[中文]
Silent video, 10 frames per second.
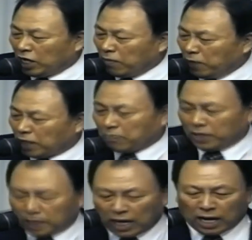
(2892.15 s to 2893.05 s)
在今
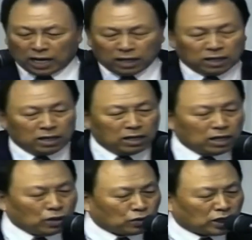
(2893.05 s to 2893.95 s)
天，我真的
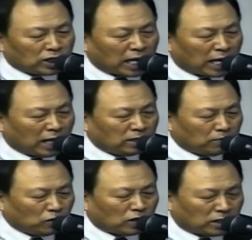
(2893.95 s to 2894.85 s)
错了。我父
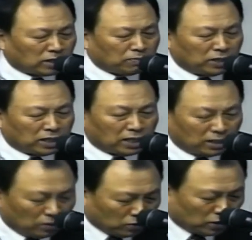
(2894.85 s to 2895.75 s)
我真的
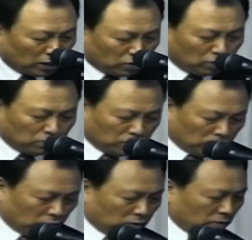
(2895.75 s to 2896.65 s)
错了。
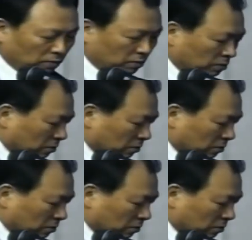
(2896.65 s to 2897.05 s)
您